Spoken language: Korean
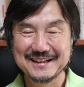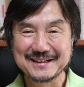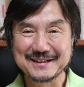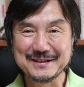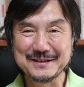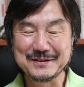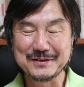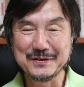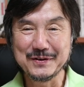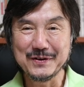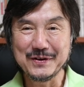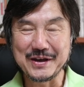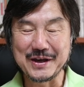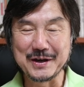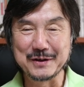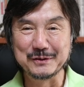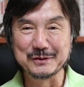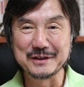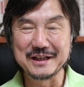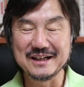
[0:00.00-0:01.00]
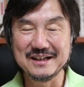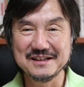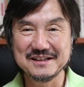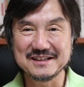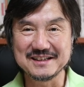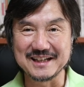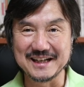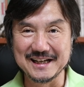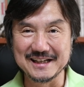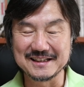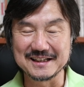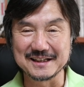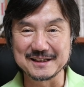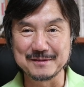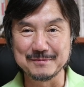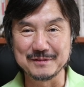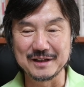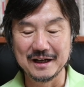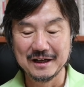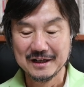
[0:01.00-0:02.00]
그리고 해운대를
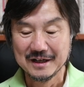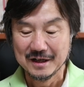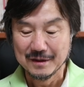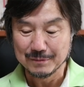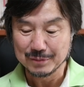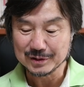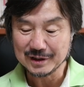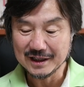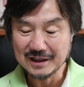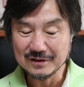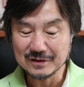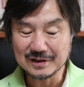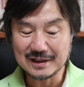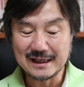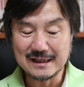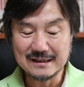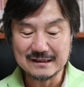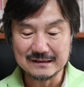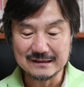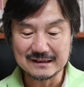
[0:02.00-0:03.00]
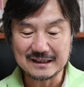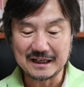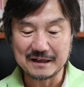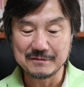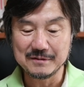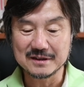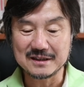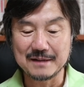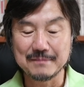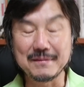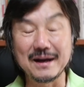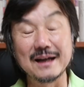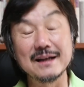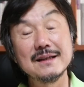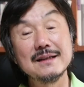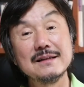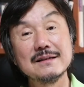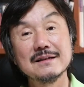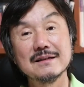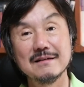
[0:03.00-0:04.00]
재해석했습니다 부산에도 사진 찍는 사람이 참 많이
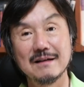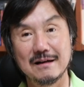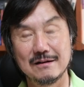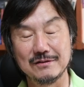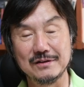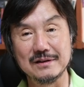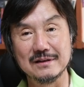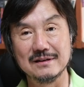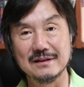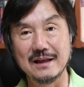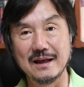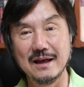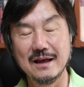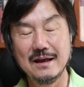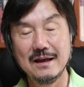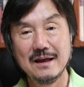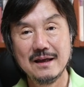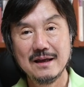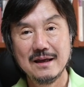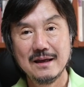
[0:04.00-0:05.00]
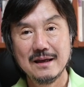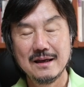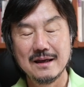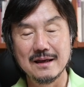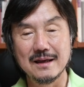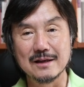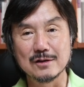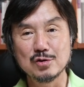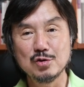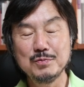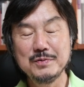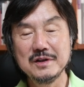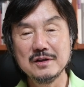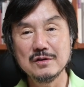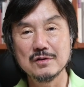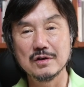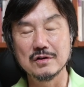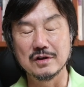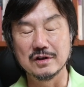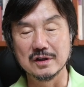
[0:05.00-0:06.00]
있는 걸로 알고 있는데 예,
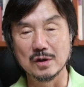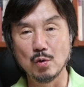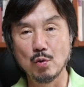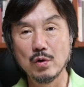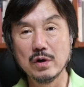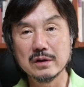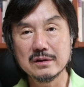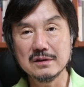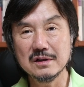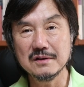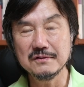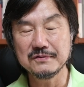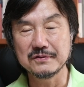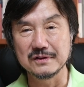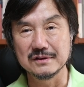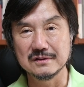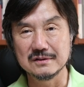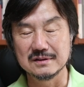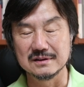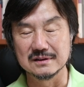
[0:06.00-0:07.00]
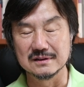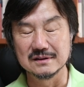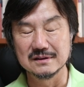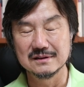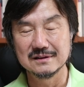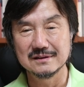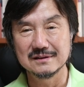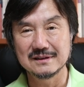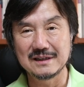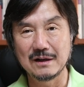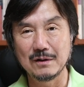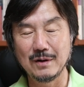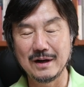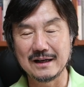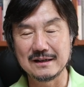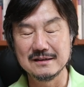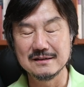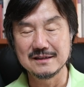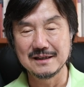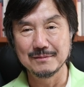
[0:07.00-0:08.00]
수변공원 워터프론트라고
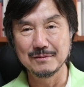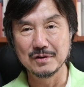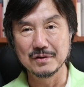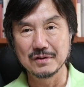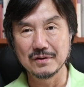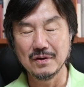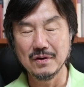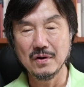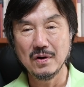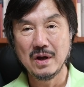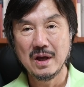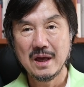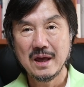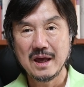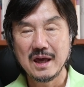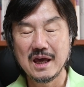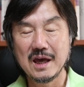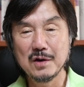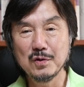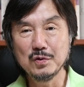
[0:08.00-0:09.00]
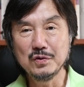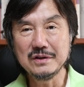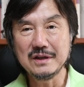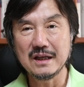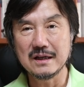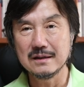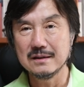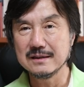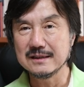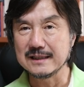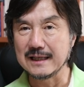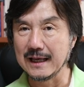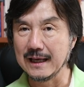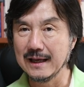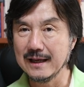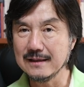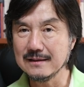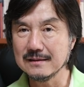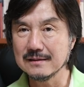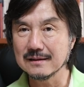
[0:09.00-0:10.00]
하는 제목으로 해운대를
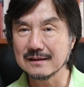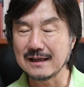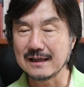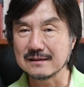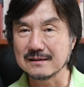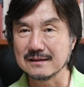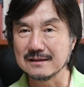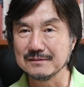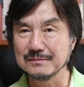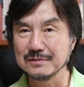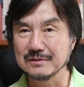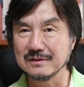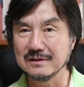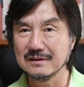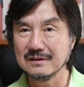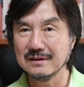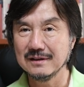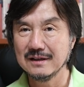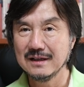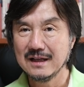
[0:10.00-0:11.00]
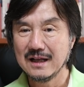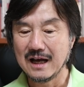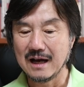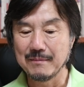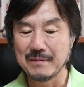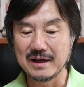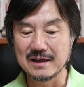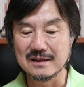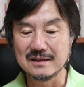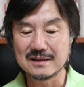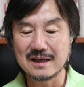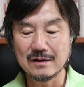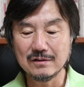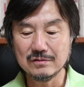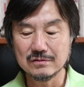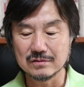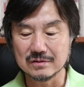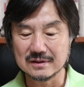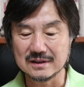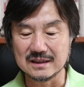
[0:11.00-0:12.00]
재해석하시는 분은 아마
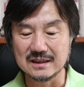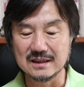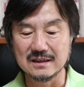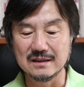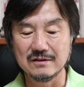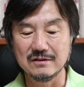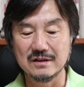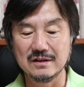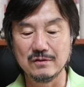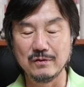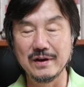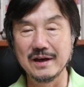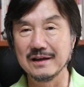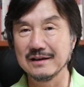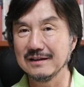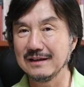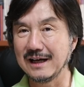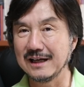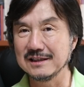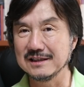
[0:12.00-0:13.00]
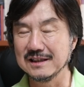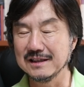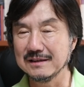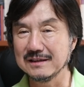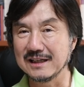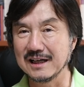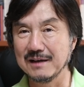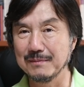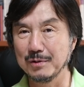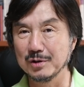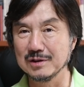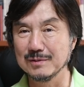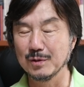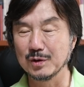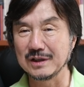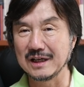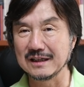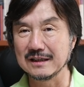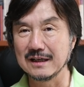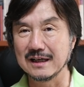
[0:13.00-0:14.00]
이상국 씨 이외에는 아직 제가 보지
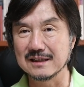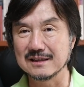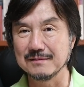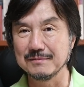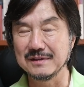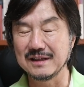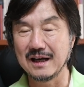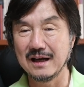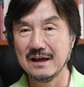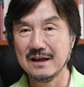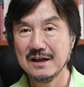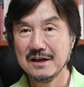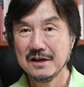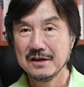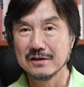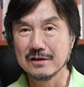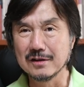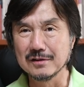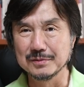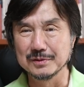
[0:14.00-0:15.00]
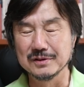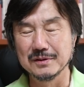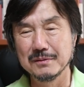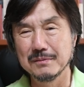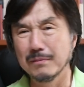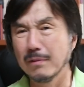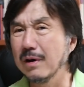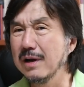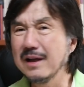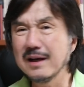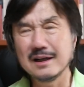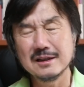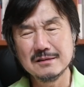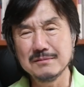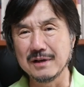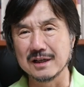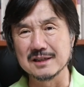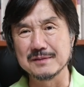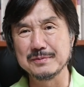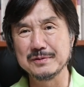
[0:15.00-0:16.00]
못한 것 같습니다. 여러분 멀리 가지
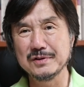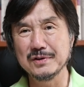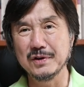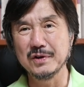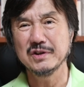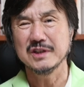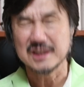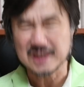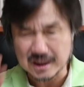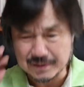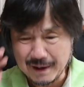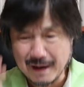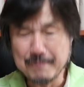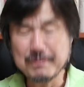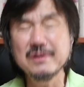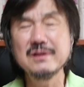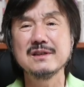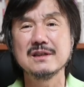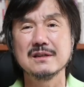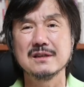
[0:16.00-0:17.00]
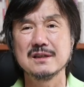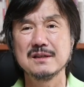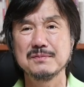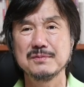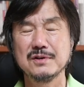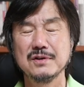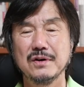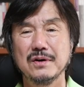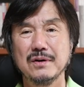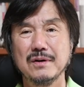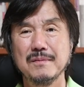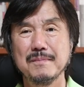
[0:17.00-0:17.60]
마십시오. 집 앞을 찍으십시오.